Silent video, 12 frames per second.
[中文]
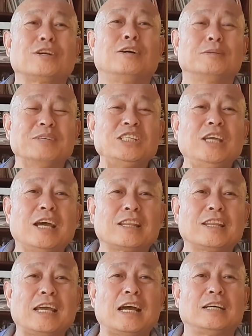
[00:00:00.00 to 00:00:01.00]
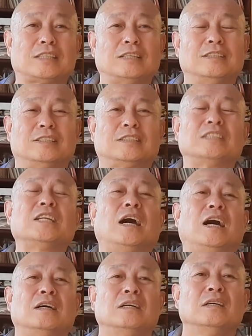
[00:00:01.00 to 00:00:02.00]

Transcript: 像什么椰子呀等等等等啊，